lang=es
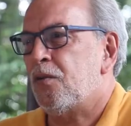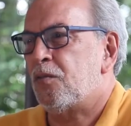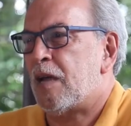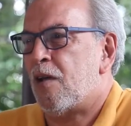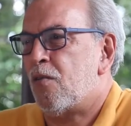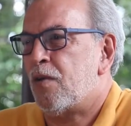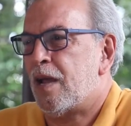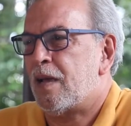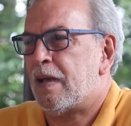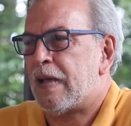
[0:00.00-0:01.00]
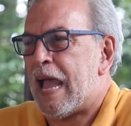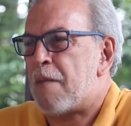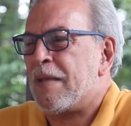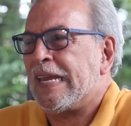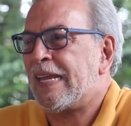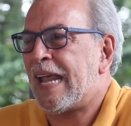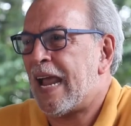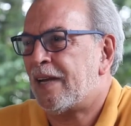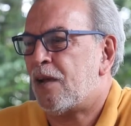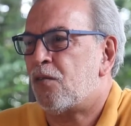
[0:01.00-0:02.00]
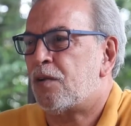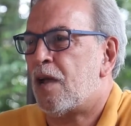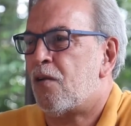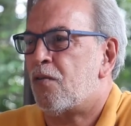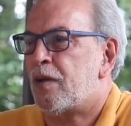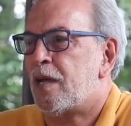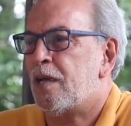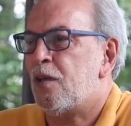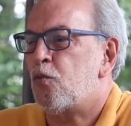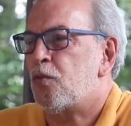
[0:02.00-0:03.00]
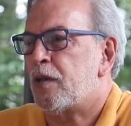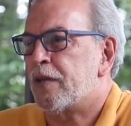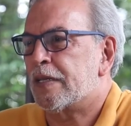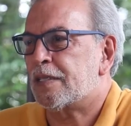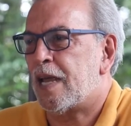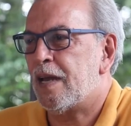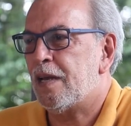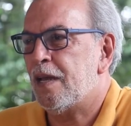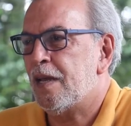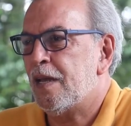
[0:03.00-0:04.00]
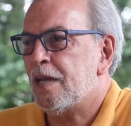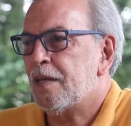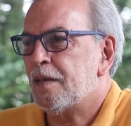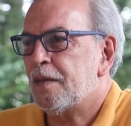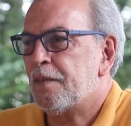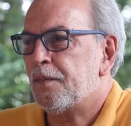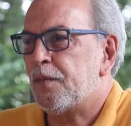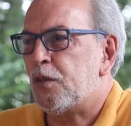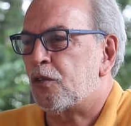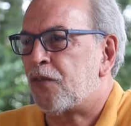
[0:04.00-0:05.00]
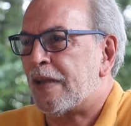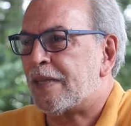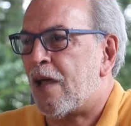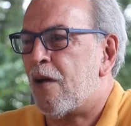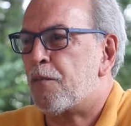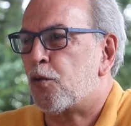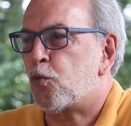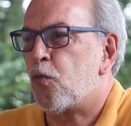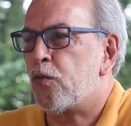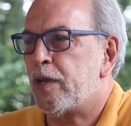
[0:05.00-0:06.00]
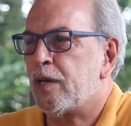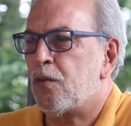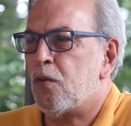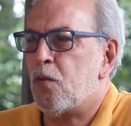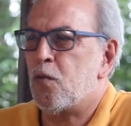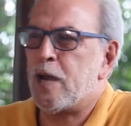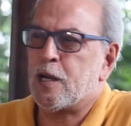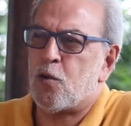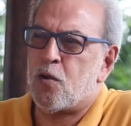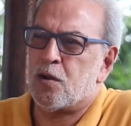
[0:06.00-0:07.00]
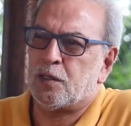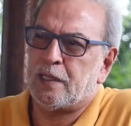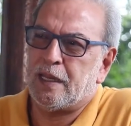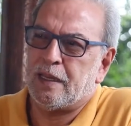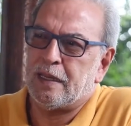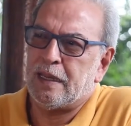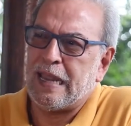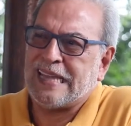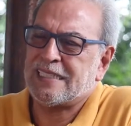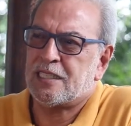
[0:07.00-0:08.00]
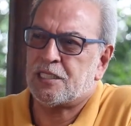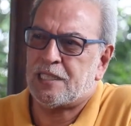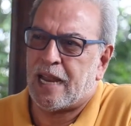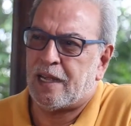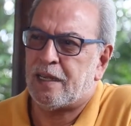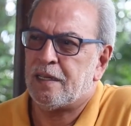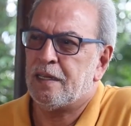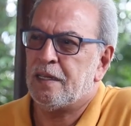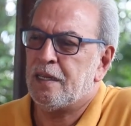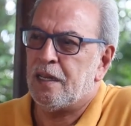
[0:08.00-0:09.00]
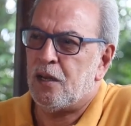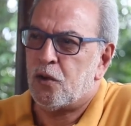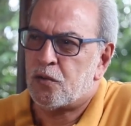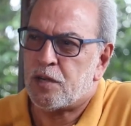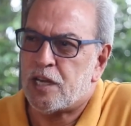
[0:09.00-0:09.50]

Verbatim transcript: una obra americana, una obra universal, nos faltaba por cubrir una cohorte esencial, los